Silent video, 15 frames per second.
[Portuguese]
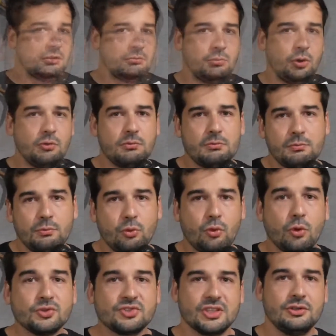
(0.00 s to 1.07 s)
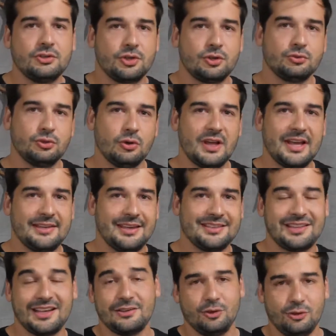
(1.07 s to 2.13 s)
Bom, o conselho que eu dou é que a
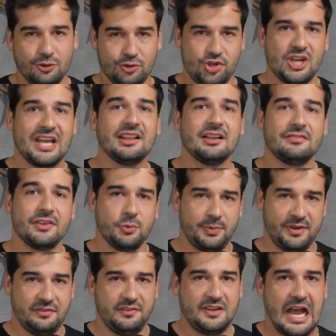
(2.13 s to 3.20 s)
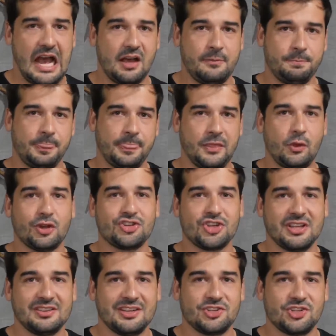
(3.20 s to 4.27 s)
tecnologia ela veio para ficar. Não
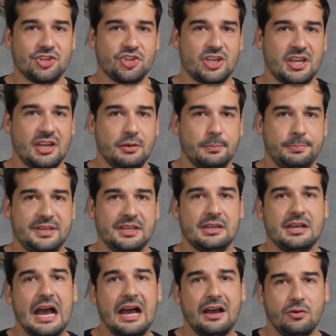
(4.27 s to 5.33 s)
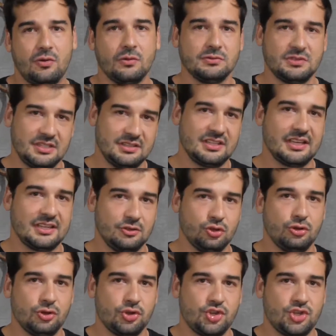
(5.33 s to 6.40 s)
adianta a gente querer brigar contra a
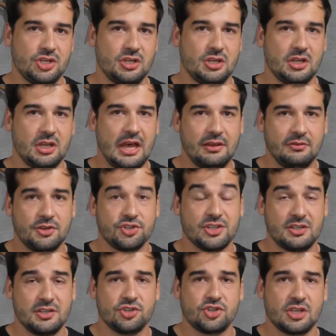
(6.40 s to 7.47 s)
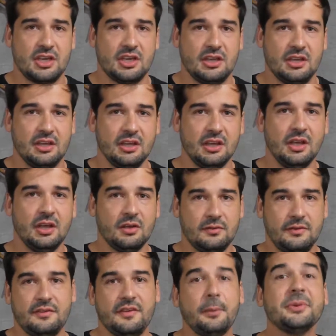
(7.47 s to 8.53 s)
tecnologia, né? Não adianta a gente querer
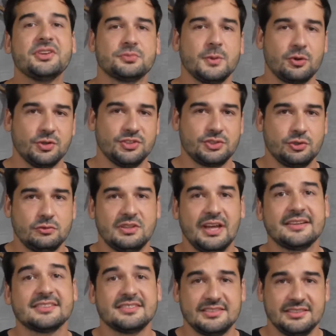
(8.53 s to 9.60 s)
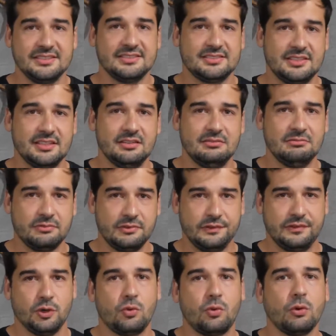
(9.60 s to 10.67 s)
viver a mesma coisa que o taxista
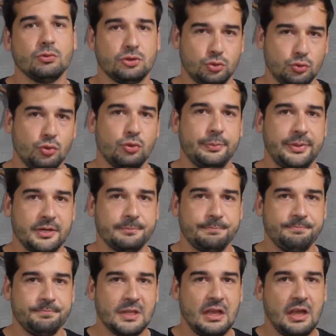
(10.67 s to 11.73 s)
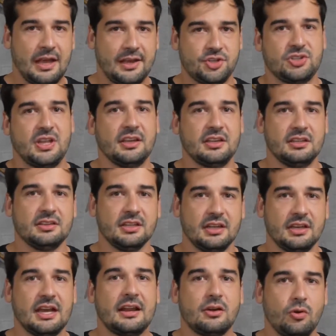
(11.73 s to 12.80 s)
viveu contra o Uber. A gente tem que
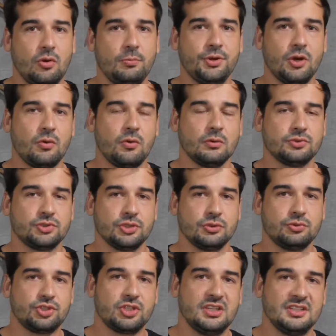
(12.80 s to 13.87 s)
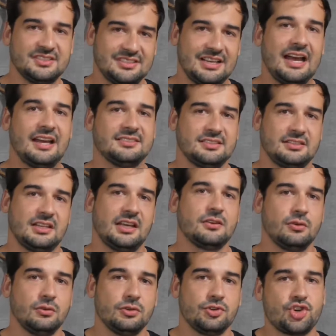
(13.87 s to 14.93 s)
entender, cara, como que eu consigo utilizar essa
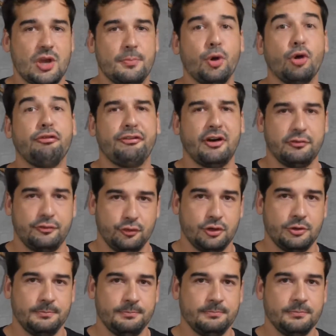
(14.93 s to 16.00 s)
tecnologia a meu favor?